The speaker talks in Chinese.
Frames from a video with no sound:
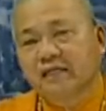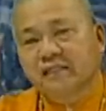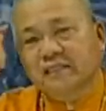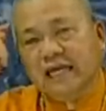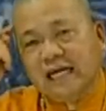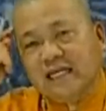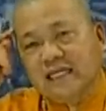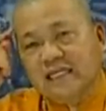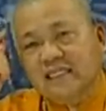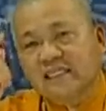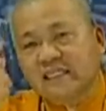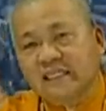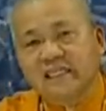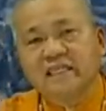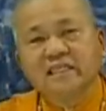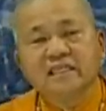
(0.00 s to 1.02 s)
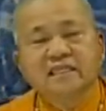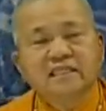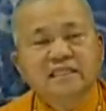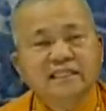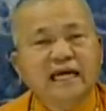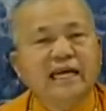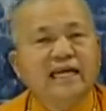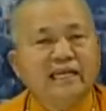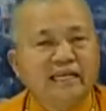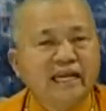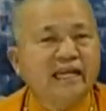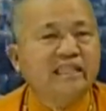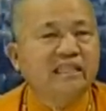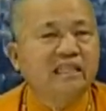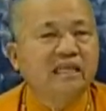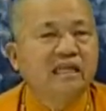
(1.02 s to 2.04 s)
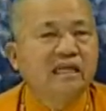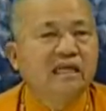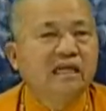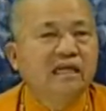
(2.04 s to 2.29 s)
善行善念，